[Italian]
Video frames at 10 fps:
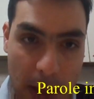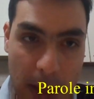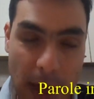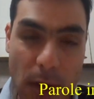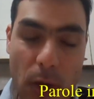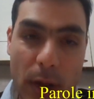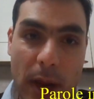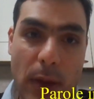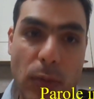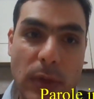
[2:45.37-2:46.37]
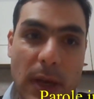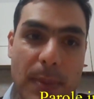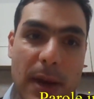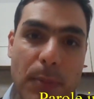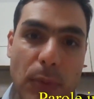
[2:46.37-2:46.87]
E allora è utile
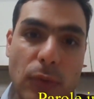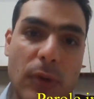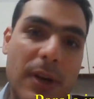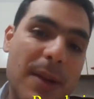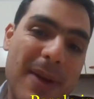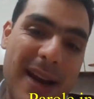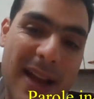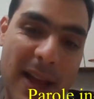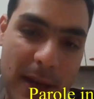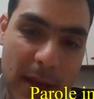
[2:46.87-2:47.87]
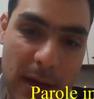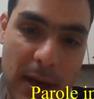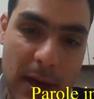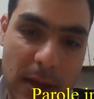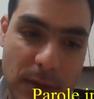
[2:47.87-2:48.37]
per l'appunto riparare la
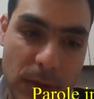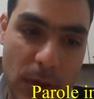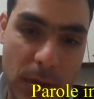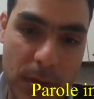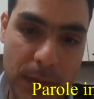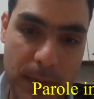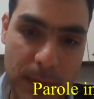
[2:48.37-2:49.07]
relazione.